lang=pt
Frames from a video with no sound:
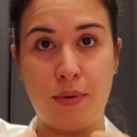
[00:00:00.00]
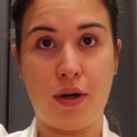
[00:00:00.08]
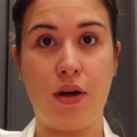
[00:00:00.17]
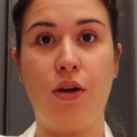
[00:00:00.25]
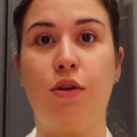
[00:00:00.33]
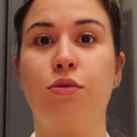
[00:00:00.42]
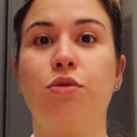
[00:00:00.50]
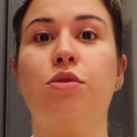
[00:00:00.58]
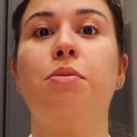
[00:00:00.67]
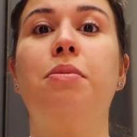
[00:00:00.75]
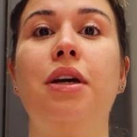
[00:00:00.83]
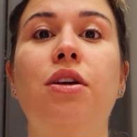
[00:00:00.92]

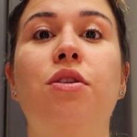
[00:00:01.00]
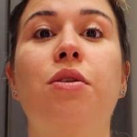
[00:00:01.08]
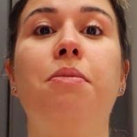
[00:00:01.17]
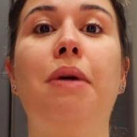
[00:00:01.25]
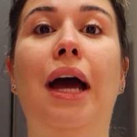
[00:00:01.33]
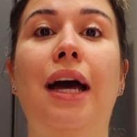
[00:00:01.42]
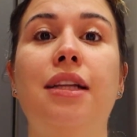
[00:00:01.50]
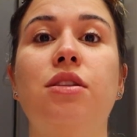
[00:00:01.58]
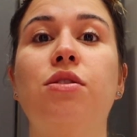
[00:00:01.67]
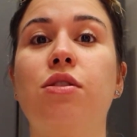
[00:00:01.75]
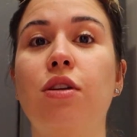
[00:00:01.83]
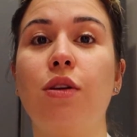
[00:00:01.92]
Pronto, banho
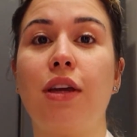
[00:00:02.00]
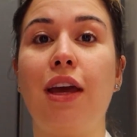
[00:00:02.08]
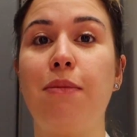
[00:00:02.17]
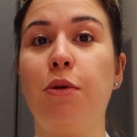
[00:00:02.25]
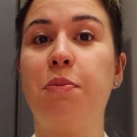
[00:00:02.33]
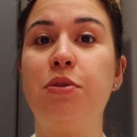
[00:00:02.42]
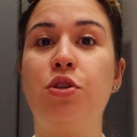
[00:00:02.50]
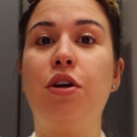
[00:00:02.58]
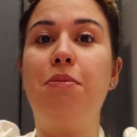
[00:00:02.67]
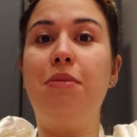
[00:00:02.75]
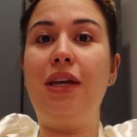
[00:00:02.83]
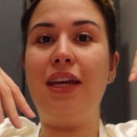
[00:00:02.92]
tomado, coloquei meu
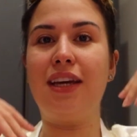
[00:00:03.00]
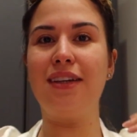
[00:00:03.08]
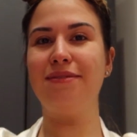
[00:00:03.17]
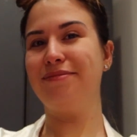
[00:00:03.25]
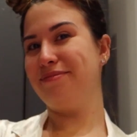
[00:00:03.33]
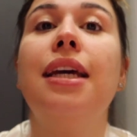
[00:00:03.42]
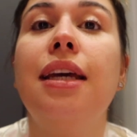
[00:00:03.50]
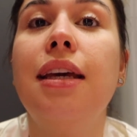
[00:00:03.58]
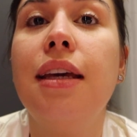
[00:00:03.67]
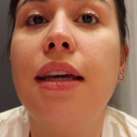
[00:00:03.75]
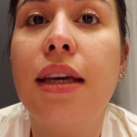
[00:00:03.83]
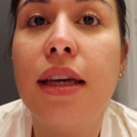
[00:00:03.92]
pijaminha
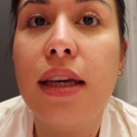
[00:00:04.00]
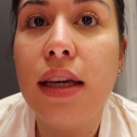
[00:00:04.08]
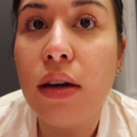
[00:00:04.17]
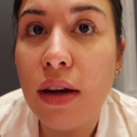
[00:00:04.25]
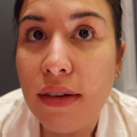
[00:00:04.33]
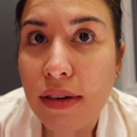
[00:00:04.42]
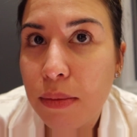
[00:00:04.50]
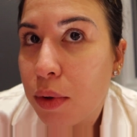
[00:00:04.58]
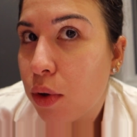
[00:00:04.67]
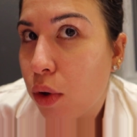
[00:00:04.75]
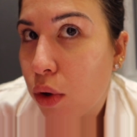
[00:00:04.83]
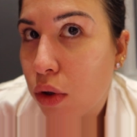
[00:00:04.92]
e eu lavei
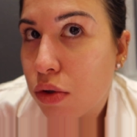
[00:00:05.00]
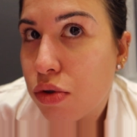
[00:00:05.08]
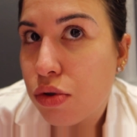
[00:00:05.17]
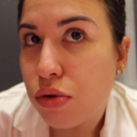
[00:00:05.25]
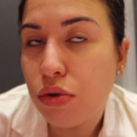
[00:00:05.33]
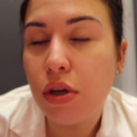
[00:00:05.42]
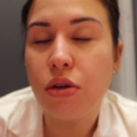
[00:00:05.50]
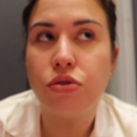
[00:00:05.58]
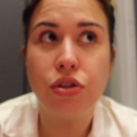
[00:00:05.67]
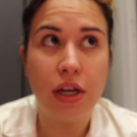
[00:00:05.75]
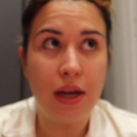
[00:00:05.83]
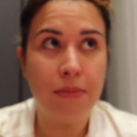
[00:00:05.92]
meu rosto, eu
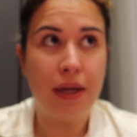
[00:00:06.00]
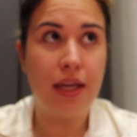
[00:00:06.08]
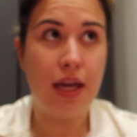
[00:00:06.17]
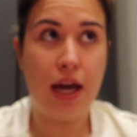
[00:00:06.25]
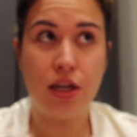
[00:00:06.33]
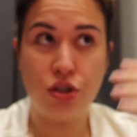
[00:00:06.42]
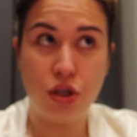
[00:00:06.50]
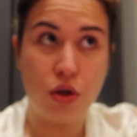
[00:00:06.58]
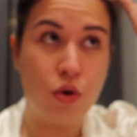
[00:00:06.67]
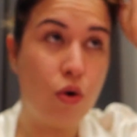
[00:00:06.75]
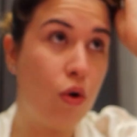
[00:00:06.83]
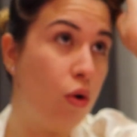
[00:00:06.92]
tirei a
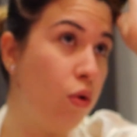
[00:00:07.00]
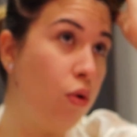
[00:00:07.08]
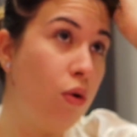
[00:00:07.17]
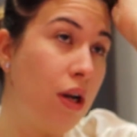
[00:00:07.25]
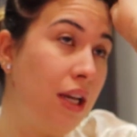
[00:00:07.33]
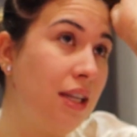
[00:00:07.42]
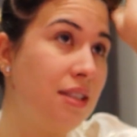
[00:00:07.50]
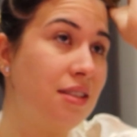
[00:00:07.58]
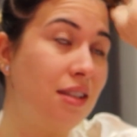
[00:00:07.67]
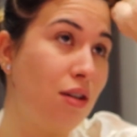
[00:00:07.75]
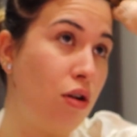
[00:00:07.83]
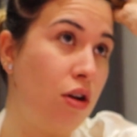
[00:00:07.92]
maquiagem com o
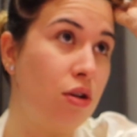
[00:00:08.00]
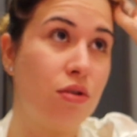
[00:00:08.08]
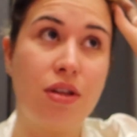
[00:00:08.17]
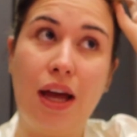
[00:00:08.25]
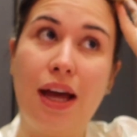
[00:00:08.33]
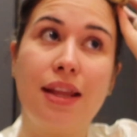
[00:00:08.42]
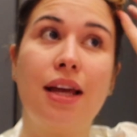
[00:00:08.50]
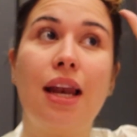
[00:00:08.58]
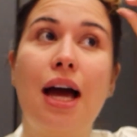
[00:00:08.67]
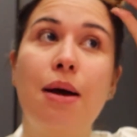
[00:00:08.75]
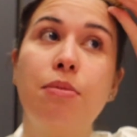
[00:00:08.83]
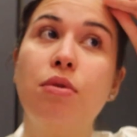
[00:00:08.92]
cleansing oil da
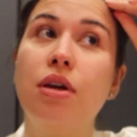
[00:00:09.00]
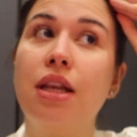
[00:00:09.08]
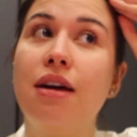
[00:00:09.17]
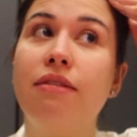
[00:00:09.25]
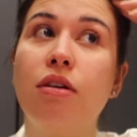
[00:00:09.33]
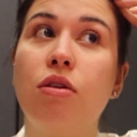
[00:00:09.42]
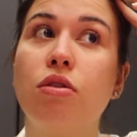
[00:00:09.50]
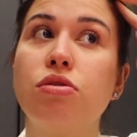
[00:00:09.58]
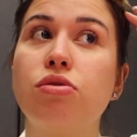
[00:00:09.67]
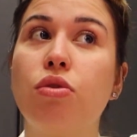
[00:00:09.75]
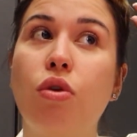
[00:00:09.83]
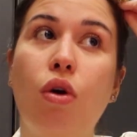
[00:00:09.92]
Radalabo e lavei o
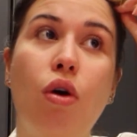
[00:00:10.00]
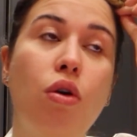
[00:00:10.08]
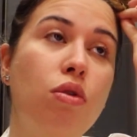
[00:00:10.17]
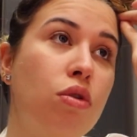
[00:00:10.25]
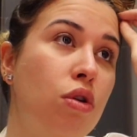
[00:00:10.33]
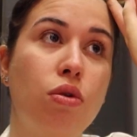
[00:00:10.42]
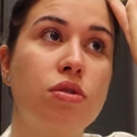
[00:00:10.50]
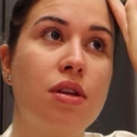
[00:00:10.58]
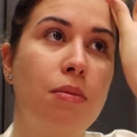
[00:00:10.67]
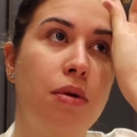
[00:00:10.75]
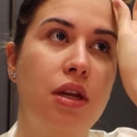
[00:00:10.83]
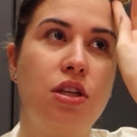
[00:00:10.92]
rosto com o
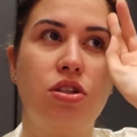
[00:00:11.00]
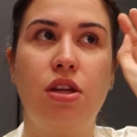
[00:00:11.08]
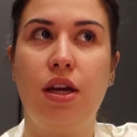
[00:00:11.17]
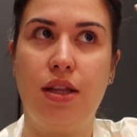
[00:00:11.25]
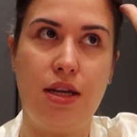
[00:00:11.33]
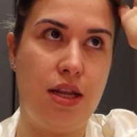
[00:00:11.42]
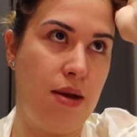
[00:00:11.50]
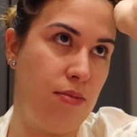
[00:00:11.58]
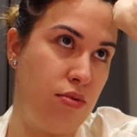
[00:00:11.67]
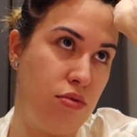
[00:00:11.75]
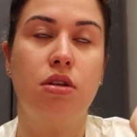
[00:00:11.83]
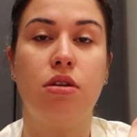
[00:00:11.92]
sabonete da Radalabo.